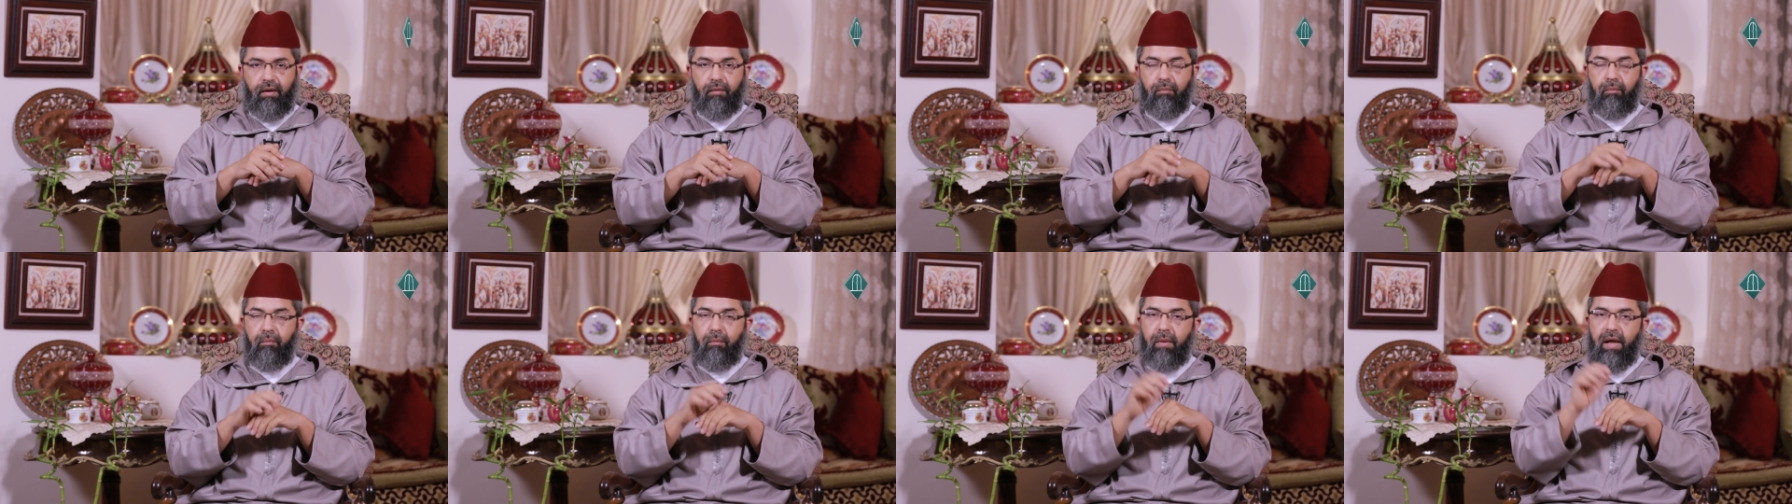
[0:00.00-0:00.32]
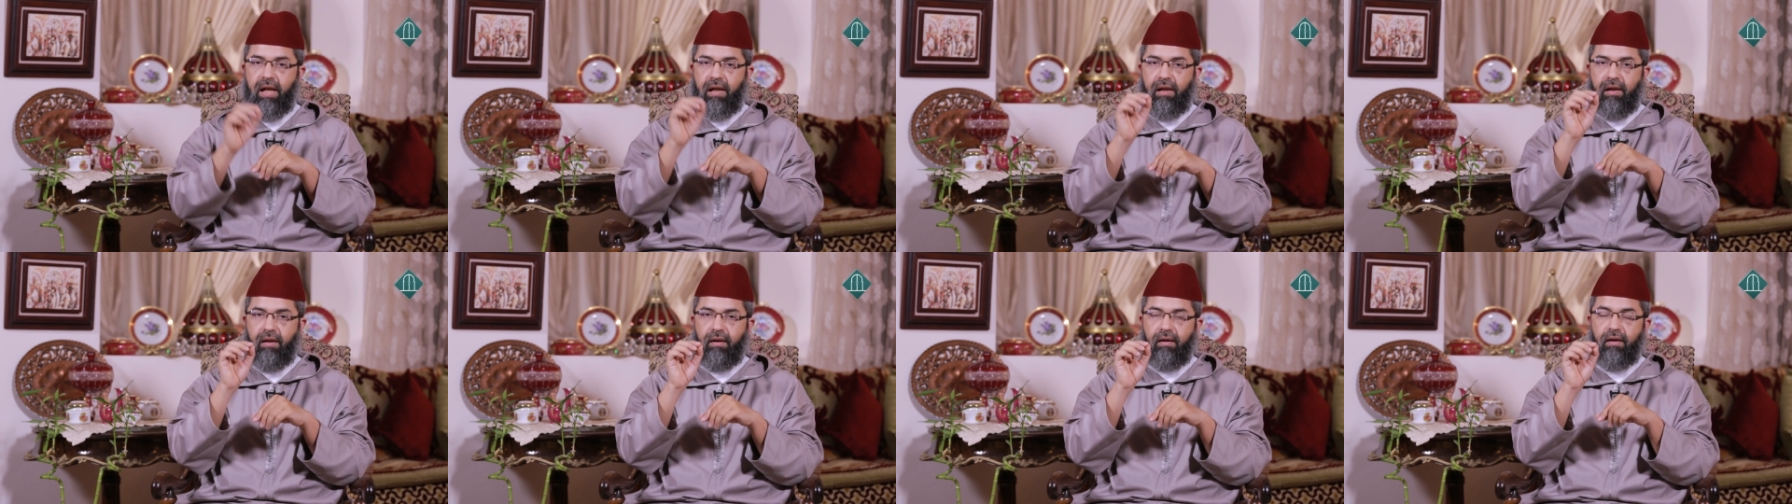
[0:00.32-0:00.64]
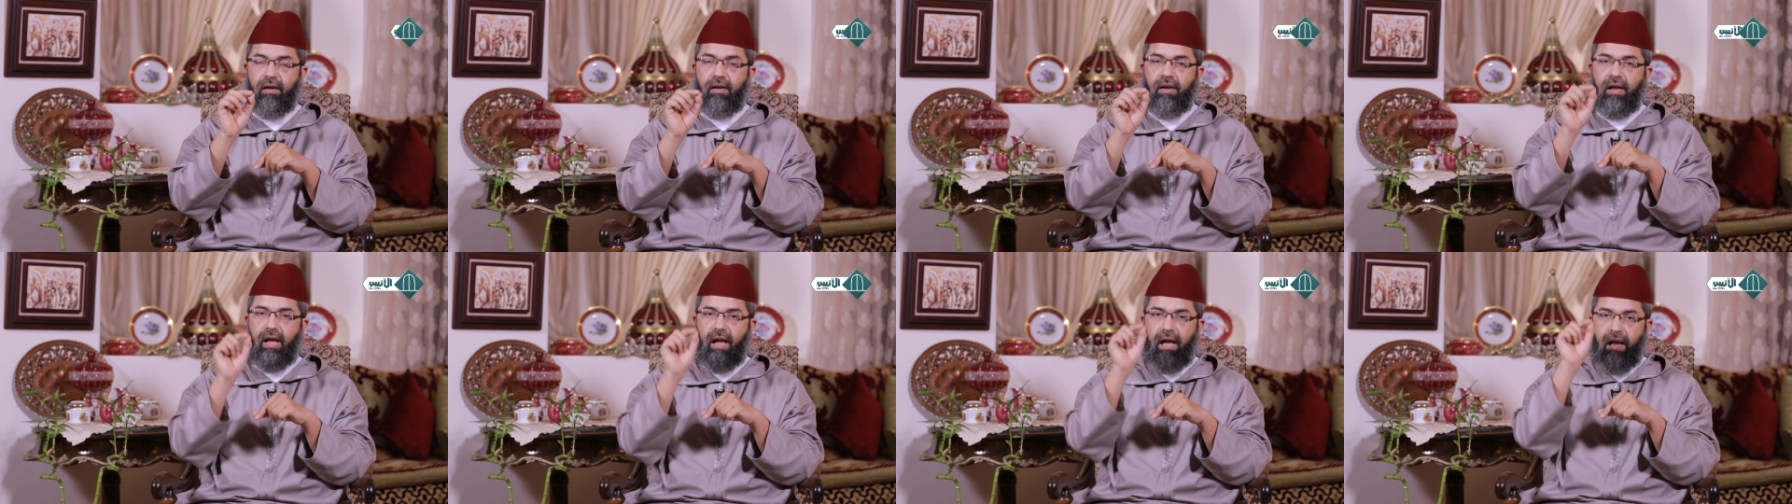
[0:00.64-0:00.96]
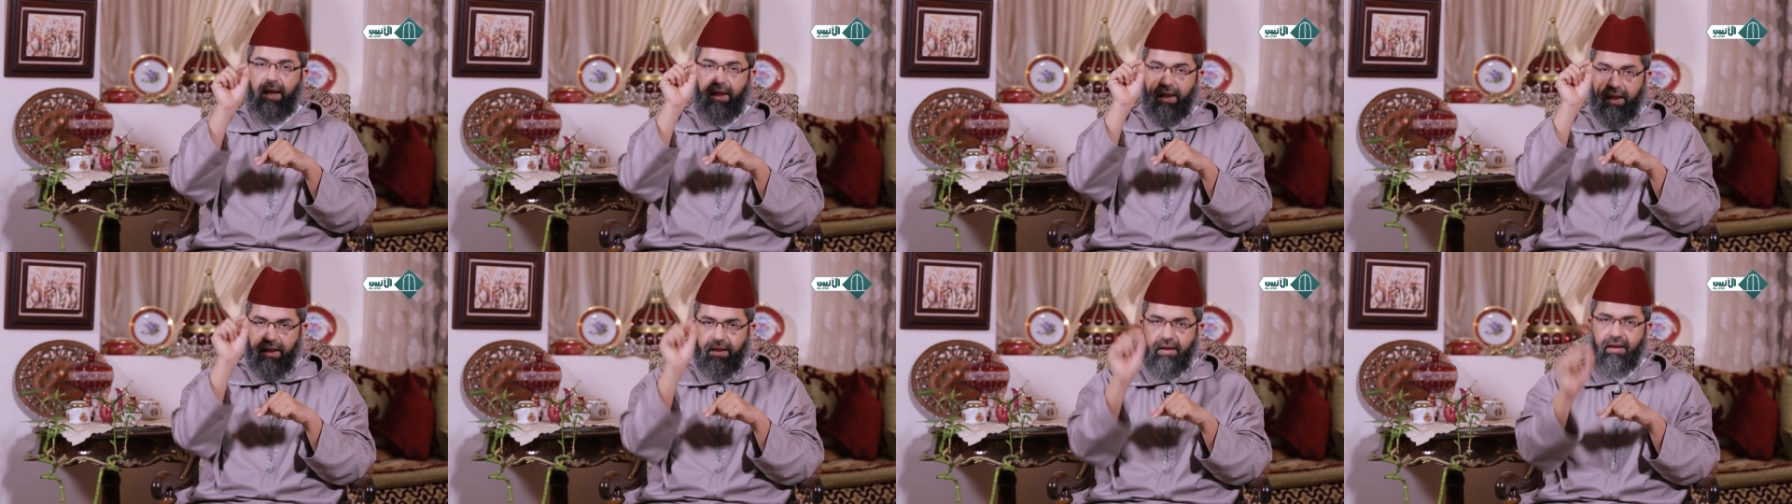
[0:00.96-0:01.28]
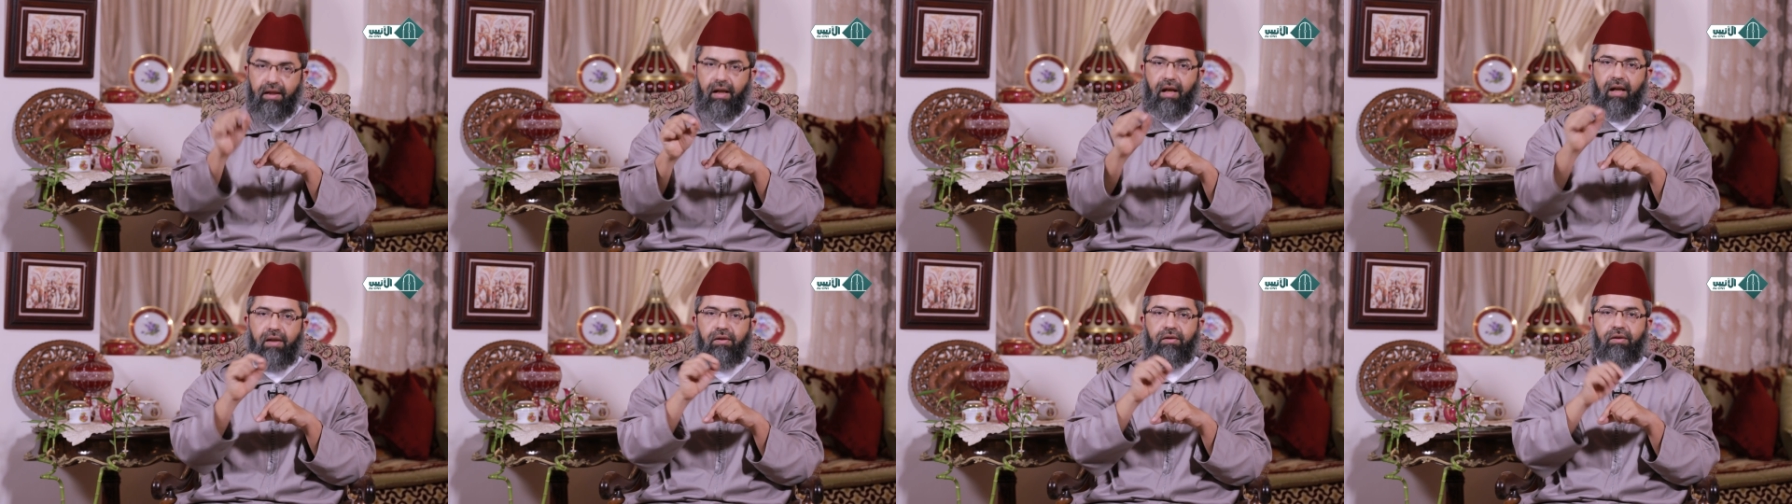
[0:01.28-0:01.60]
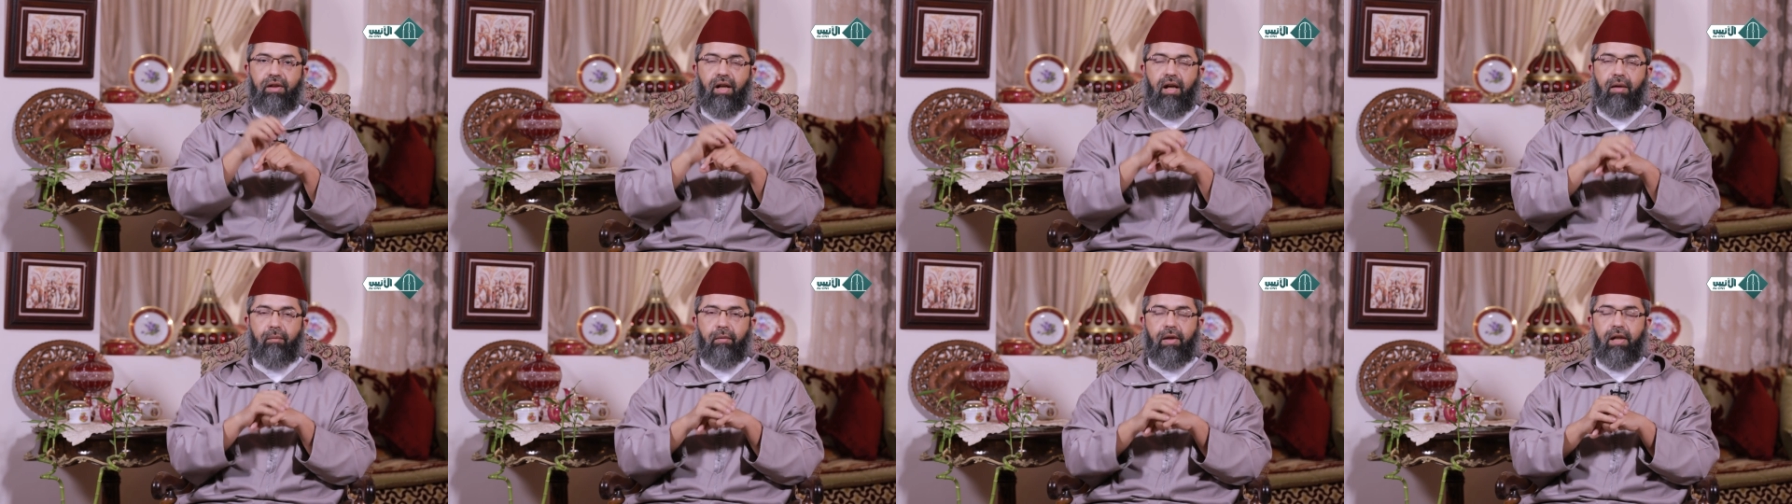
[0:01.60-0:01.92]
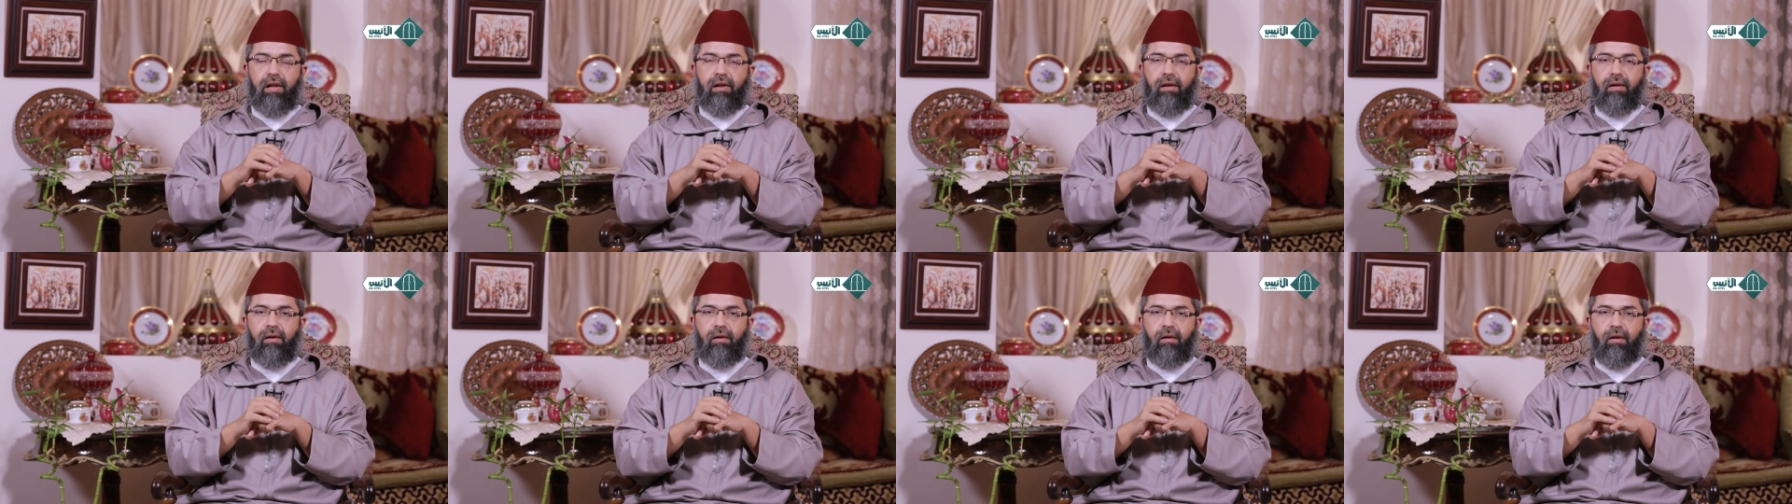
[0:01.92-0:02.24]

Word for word: بل عليك ان تعمل